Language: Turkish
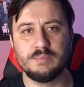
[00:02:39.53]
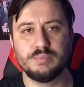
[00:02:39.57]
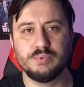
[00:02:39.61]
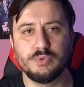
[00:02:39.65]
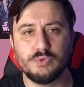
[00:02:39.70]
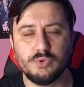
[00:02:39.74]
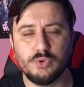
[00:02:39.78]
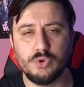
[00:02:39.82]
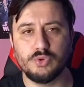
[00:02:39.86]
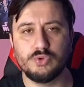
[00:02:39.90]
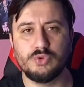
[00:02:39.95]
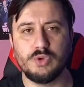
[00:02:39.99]
bu
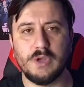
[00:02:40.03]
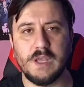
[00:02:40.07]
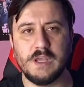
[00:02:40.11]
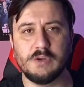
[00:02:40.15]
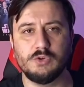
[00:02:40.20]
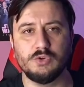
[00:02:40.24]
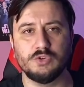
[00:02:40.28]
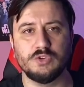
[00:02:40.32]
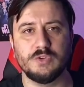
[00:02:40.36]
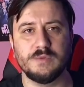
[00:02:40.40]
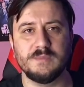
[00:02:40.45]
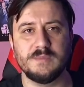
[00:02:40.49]
kötü
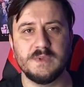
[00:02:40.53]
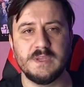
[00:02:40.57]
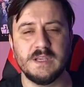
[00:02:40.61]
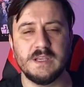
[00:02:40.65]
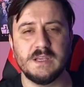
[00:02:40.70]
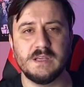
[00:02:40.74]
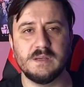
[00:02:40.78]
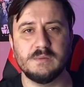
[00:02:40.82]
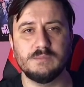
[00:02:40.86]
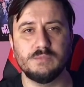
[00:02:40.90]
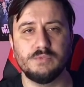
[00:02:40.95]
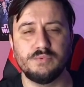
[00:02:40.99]

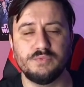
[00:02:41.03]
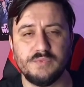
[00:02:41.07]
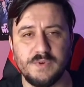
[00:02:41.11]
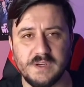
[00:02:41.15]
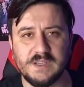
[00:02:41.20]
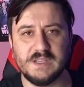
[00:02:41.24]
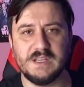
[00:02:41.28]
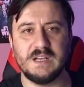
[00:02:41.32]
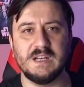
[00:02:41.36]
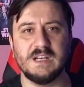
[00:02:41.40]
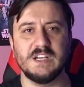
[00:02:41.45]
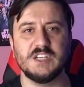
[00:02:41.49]
ekonomiyi, bu
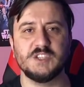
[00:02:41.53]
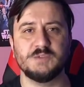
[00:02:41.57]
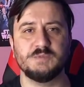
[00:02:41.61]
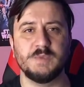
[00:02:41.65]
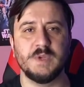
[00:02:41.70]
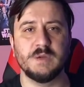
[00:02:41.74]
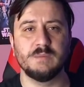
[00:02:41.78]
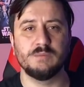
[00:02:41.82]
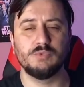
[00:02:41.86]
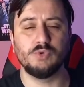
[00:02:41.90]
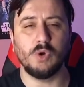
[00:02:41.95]
fakirleşmeyi,